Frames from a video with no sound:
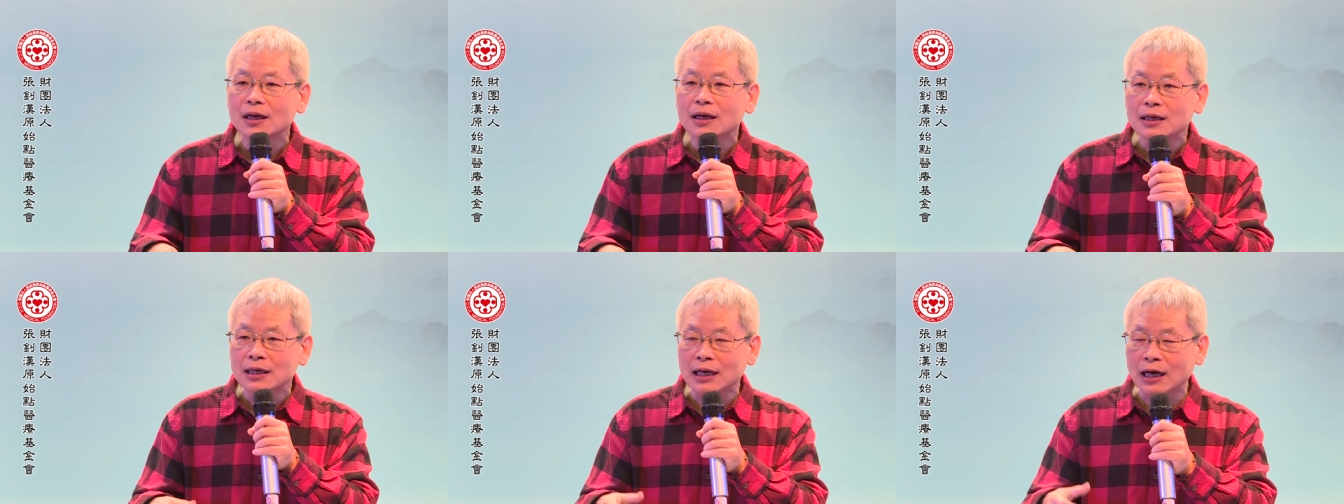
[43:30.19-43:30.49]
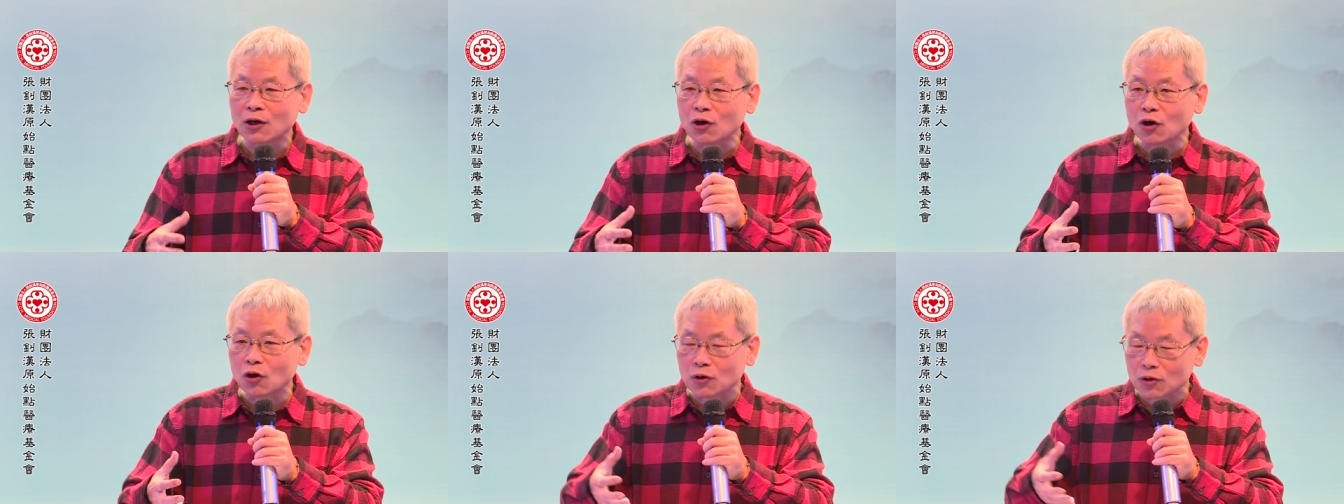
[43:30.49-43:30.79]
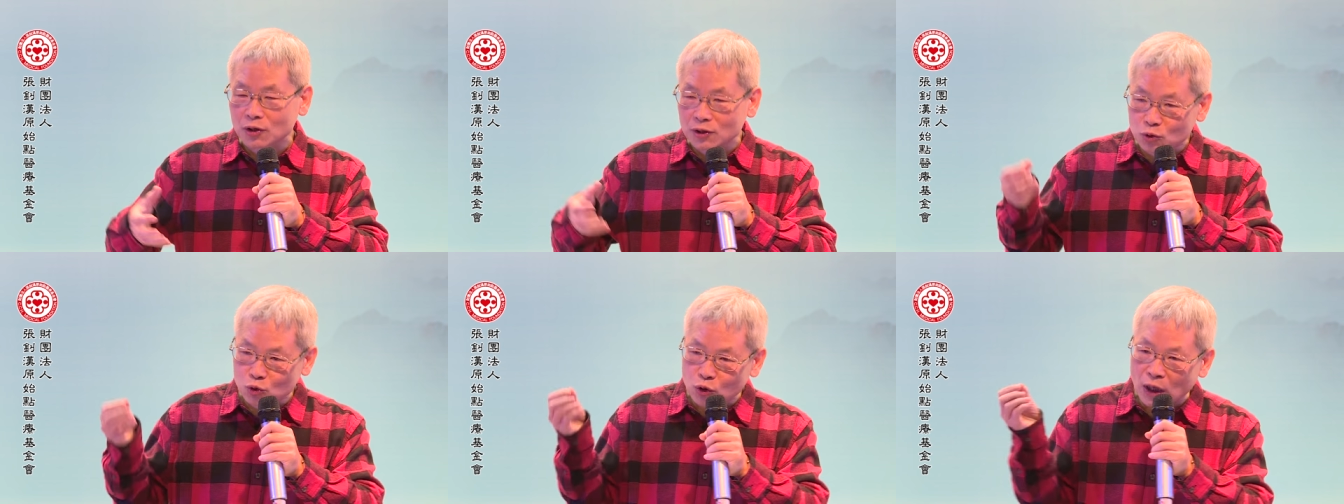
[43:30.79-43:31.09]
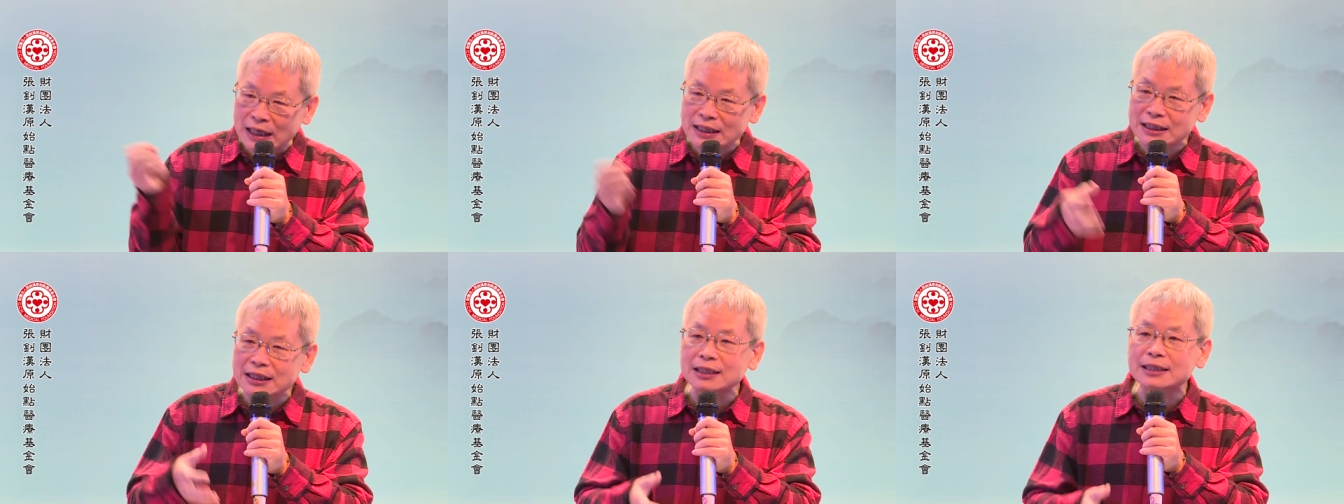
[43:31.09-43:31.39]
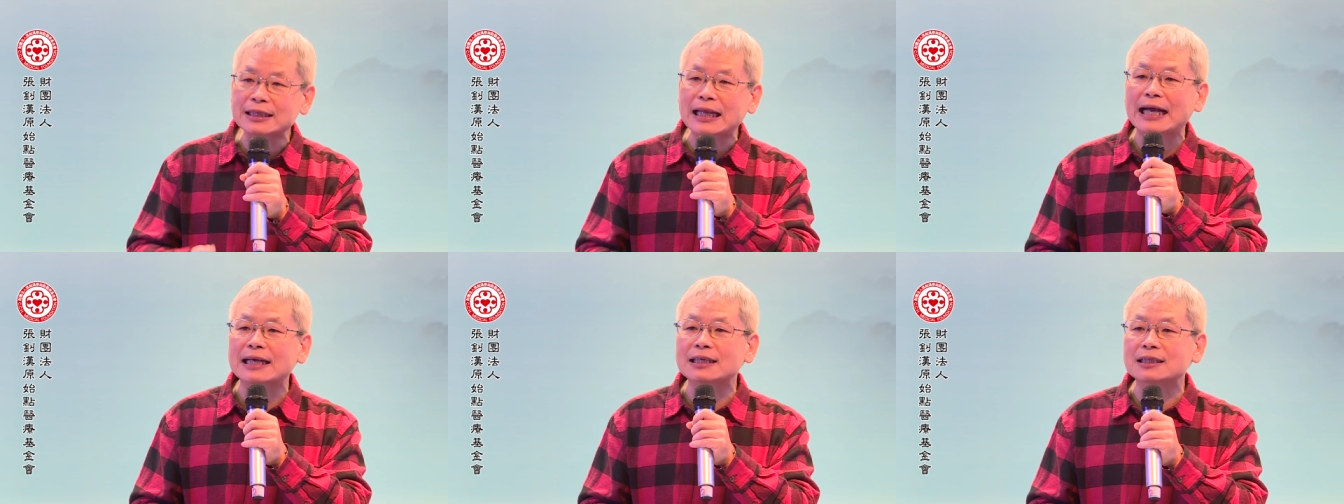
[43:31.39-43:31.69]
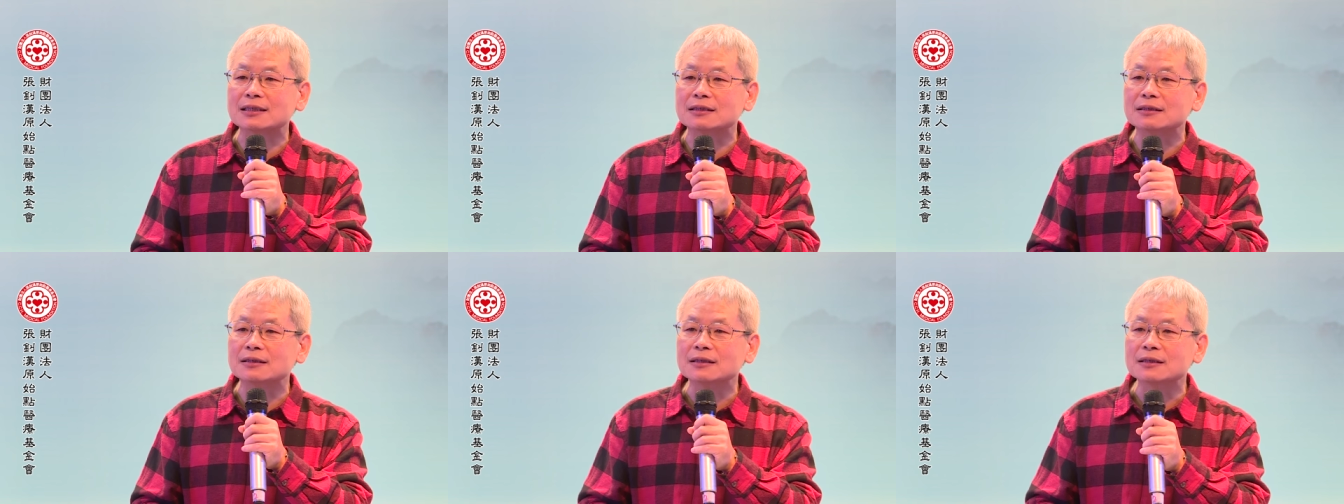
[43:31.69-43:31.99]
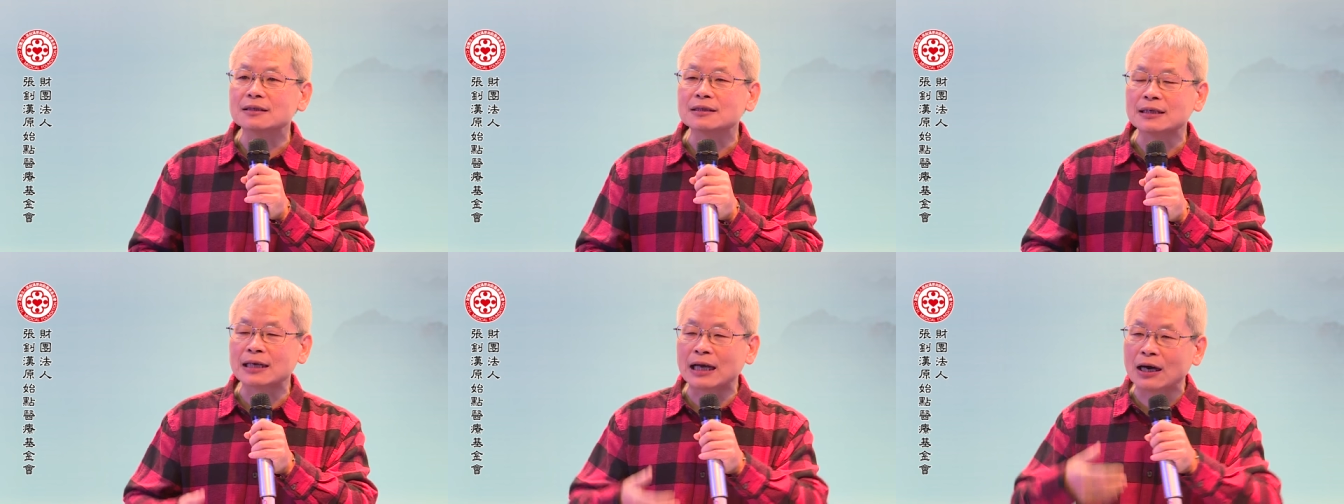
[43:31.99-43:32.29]
然后装进袋子，
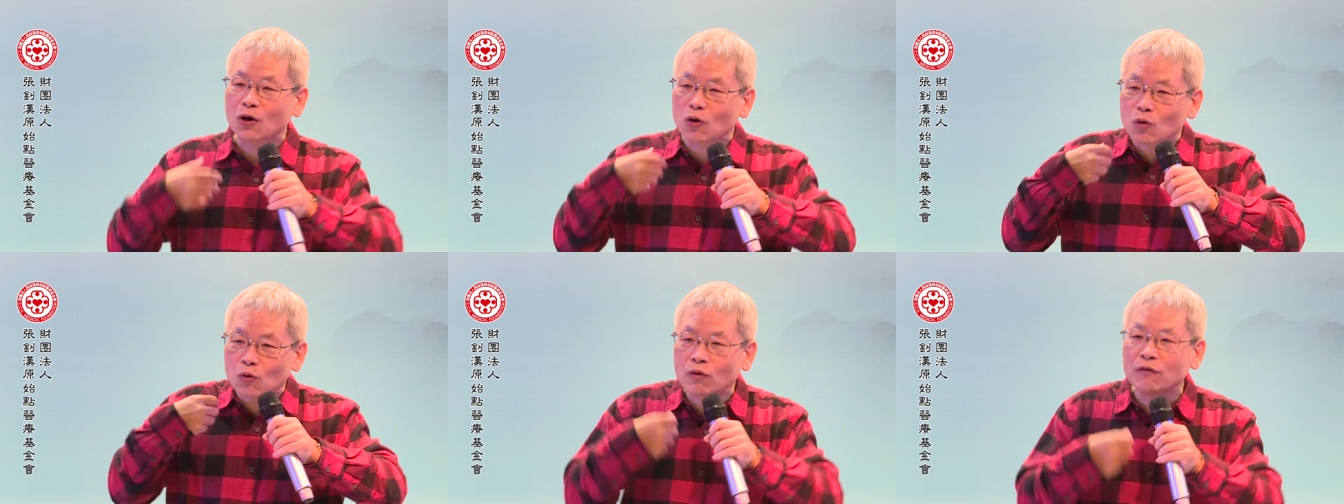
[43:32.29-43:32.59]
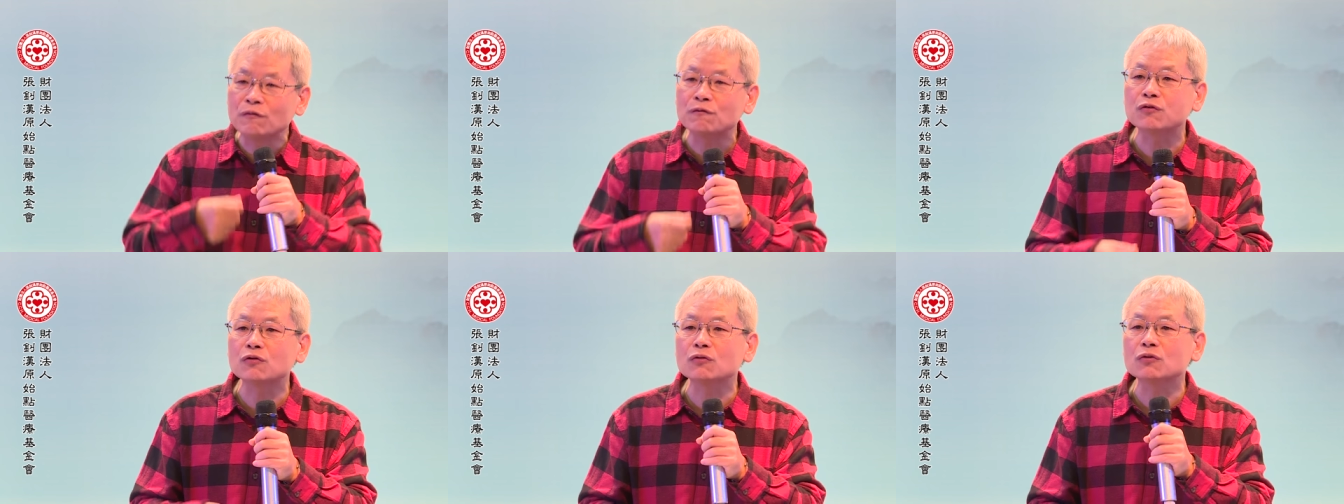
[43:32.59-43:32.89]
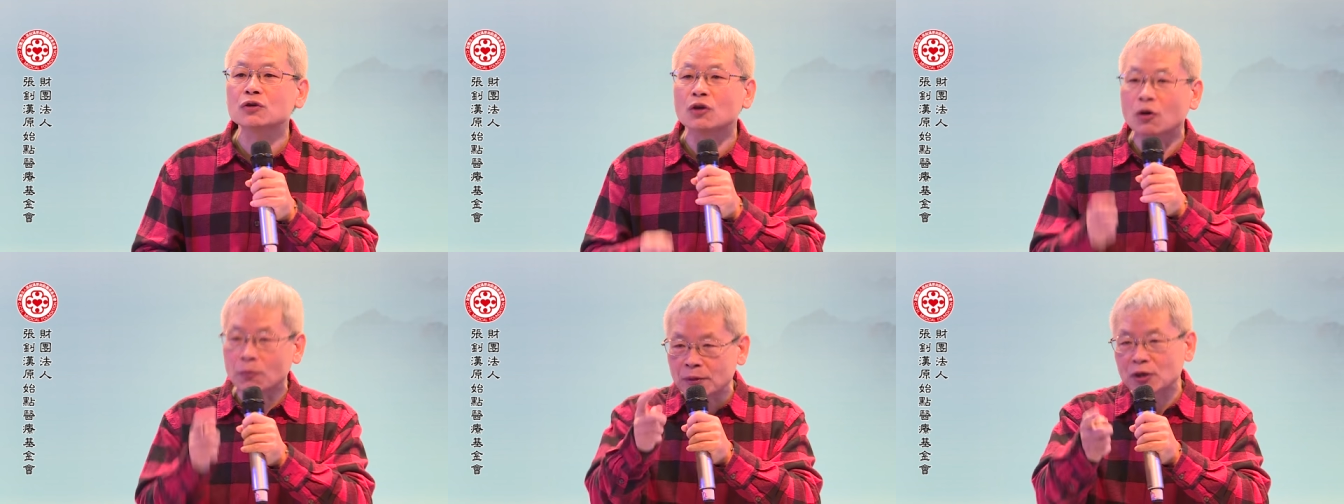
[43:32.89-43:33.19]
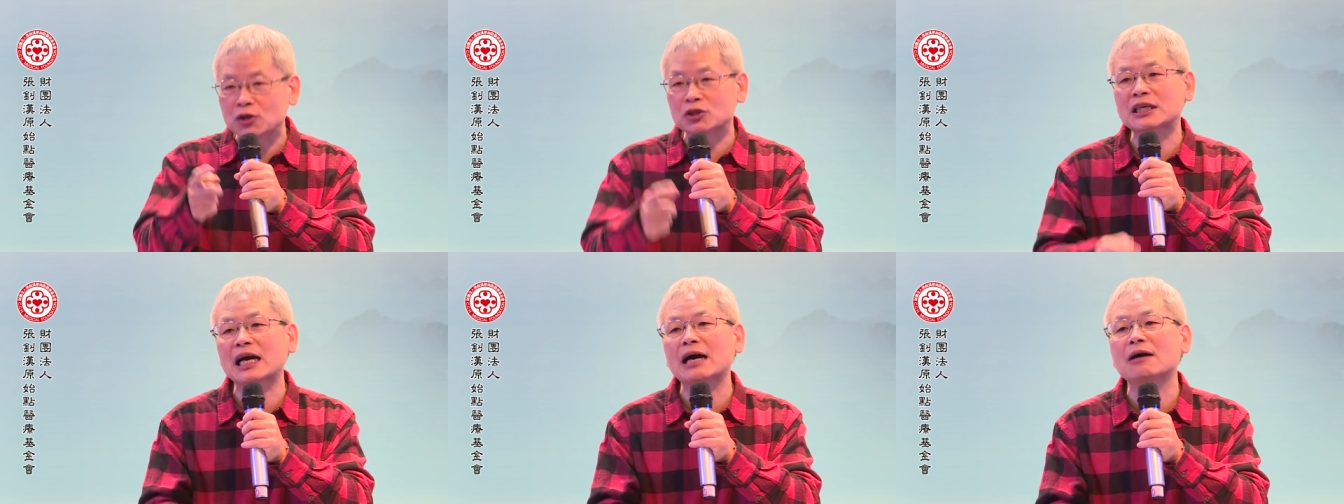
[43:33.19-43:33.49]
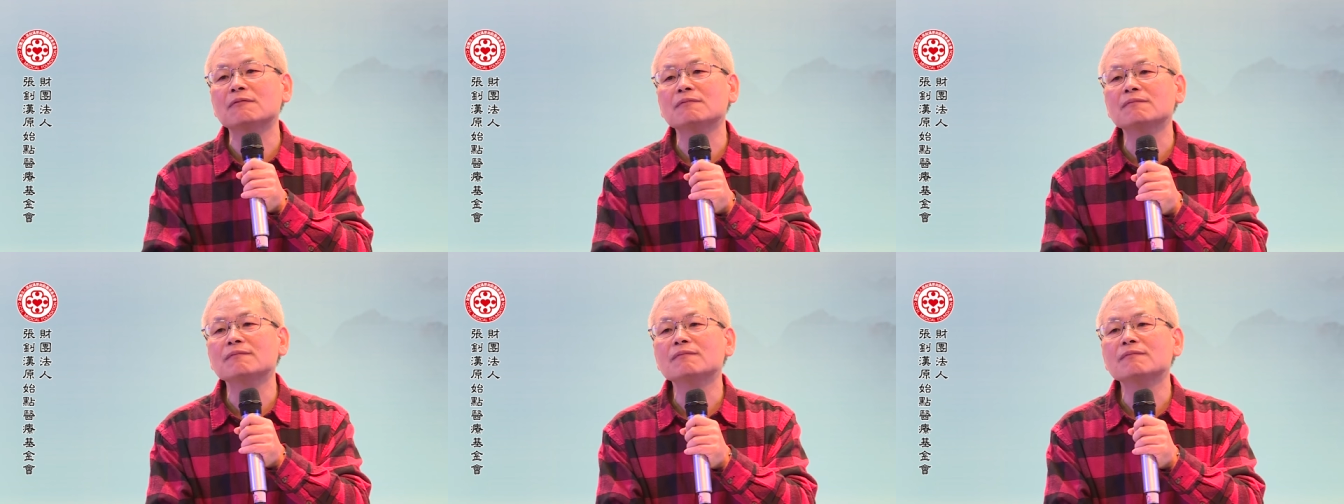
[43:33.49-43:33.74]
然后温敷，有没有效？